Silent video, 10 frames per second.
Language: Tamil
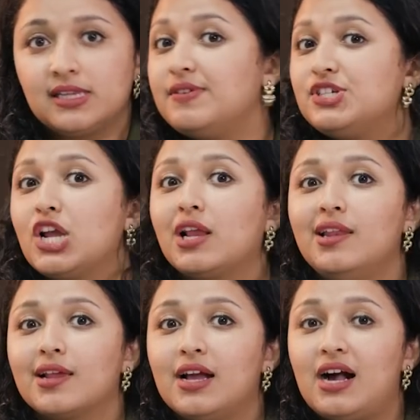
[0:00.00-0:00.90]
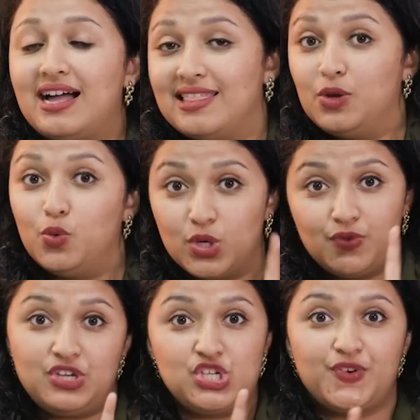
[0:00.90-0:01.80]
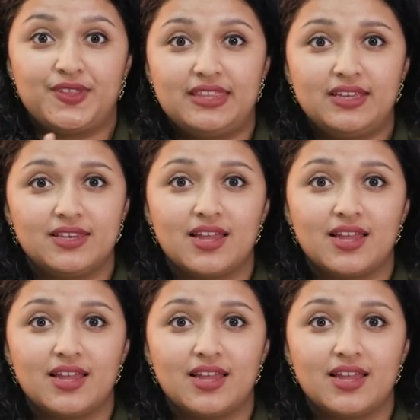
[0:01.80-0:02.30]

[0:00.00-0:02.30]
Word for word: சில விஷயங்கள் இருக்குது அதில் ஒரு விஷயம் வந்து